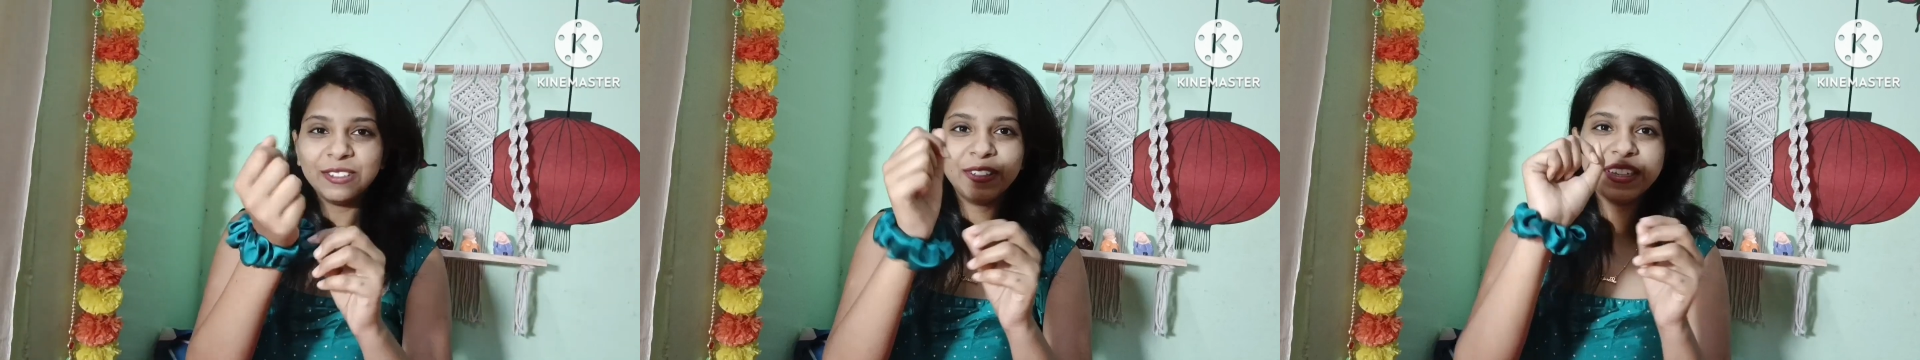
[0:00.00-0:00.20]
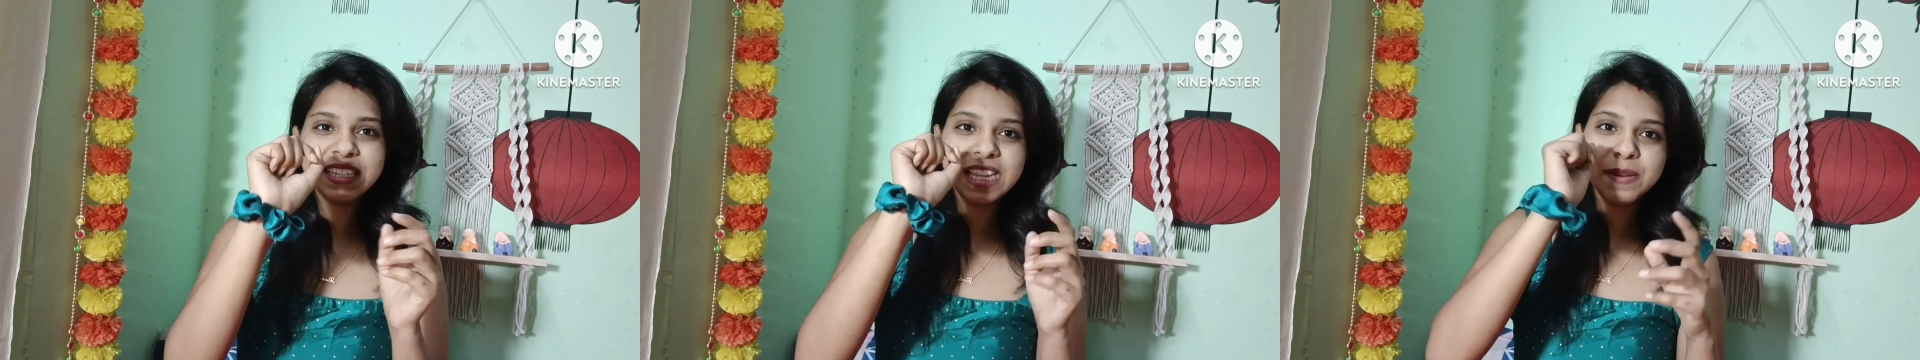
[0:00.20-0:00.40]

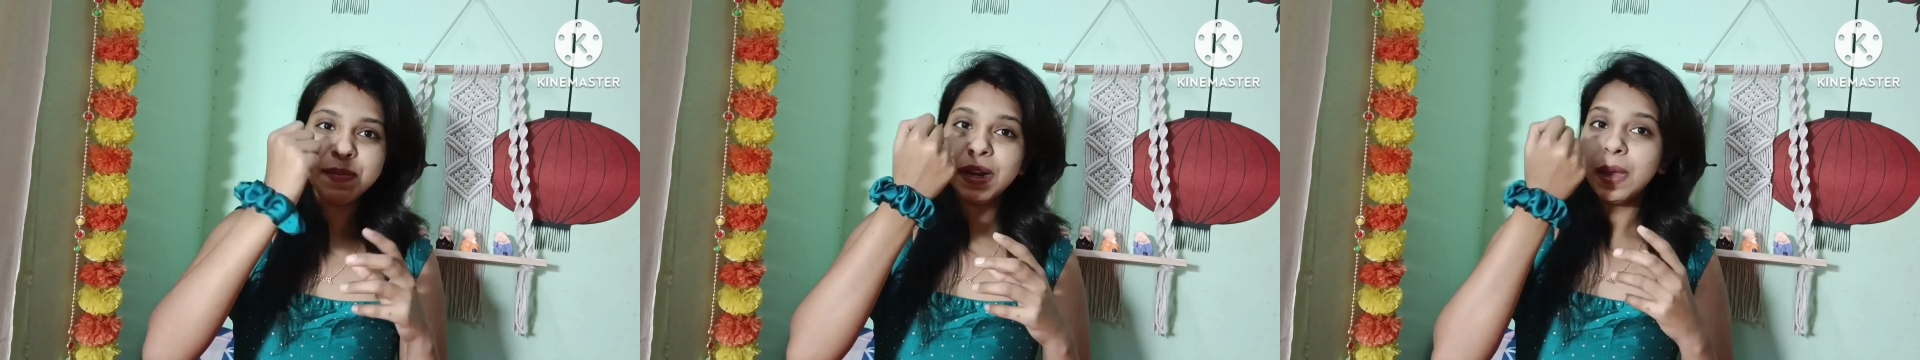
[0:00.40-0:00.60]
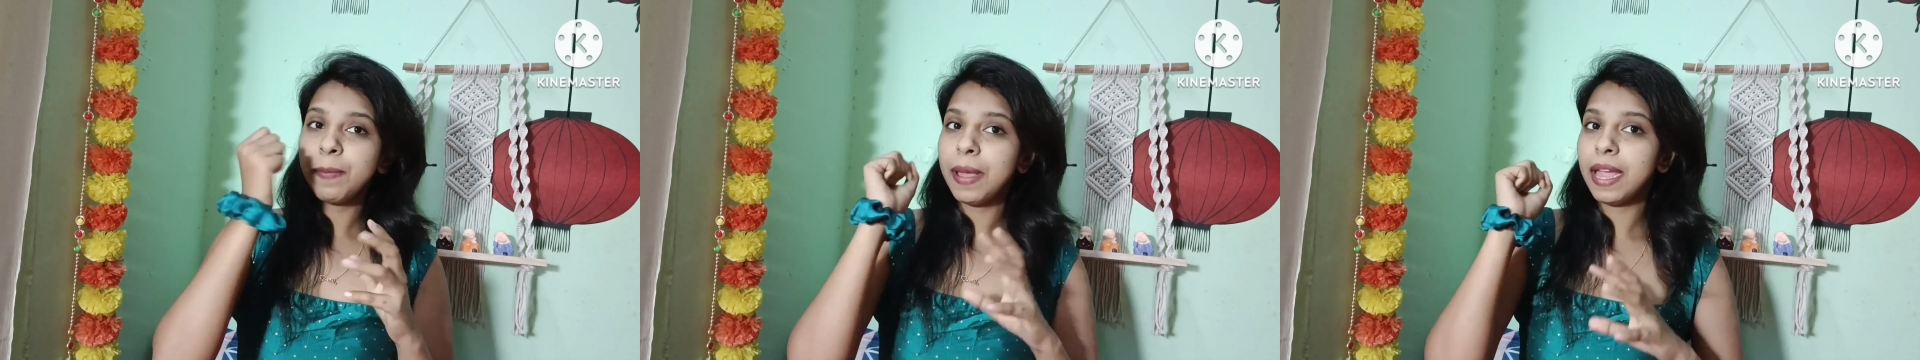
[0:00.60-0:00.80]
सो so,
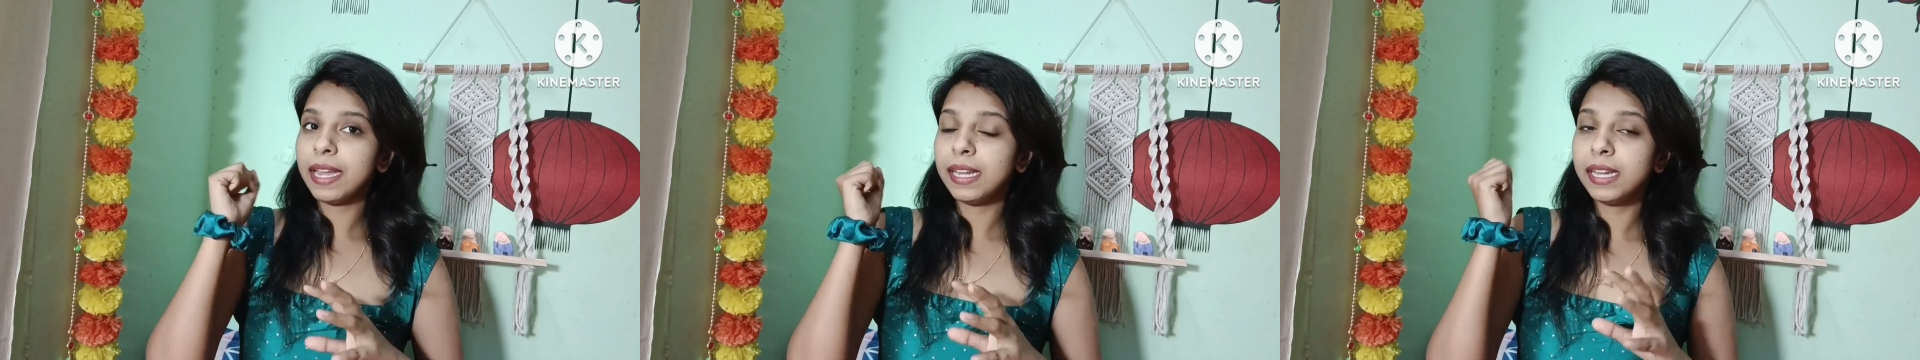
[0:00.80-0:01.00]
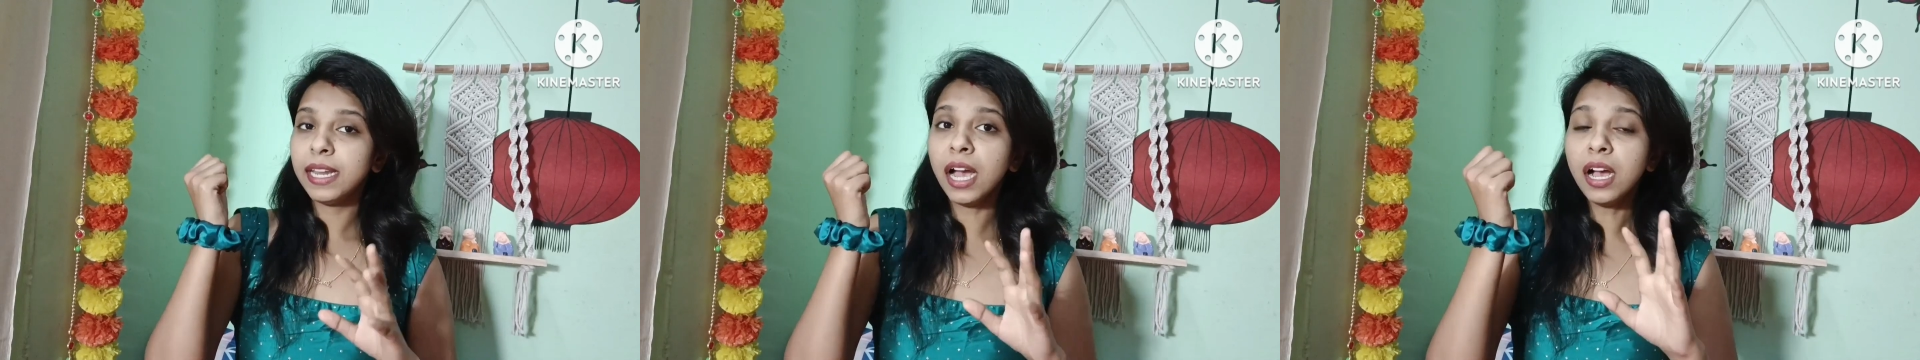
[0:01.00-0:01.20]
इसलिए मैंने ये
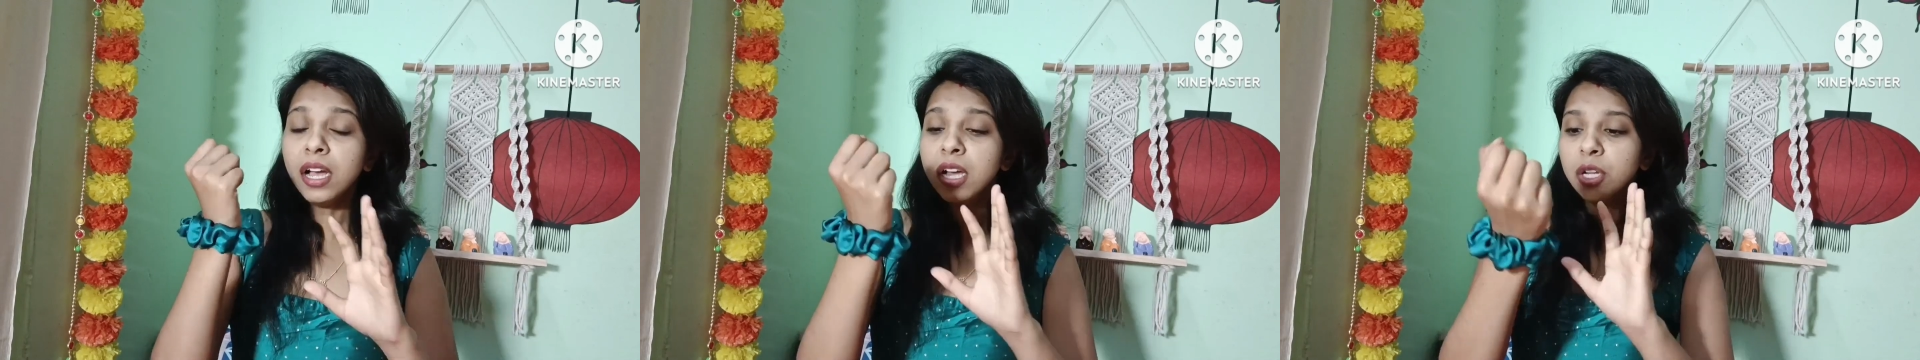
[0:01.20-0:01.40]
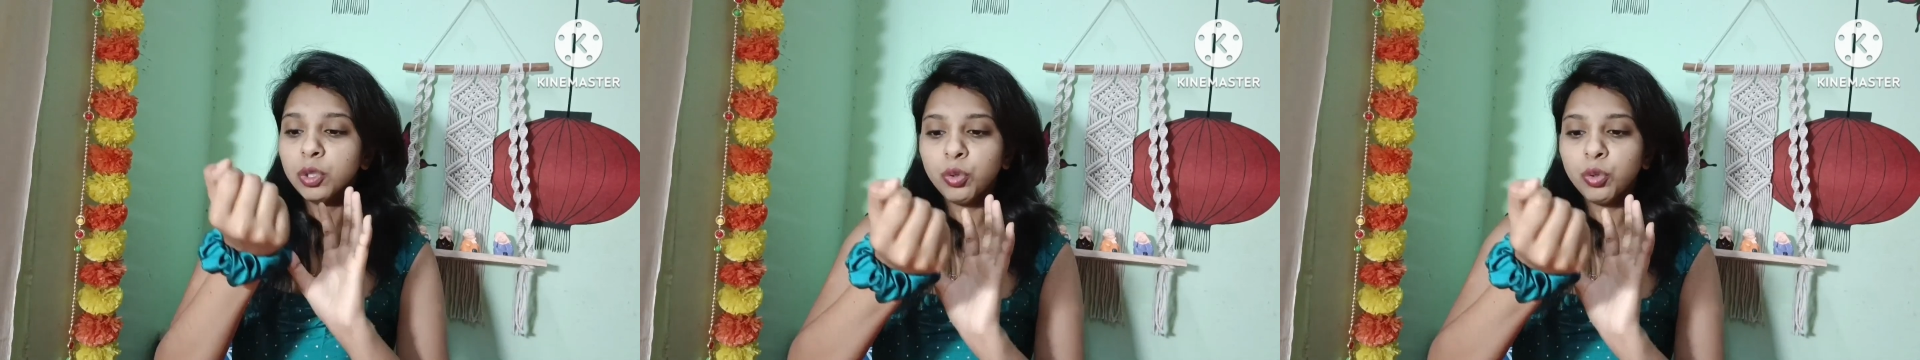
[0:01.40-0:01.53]
पहन लिया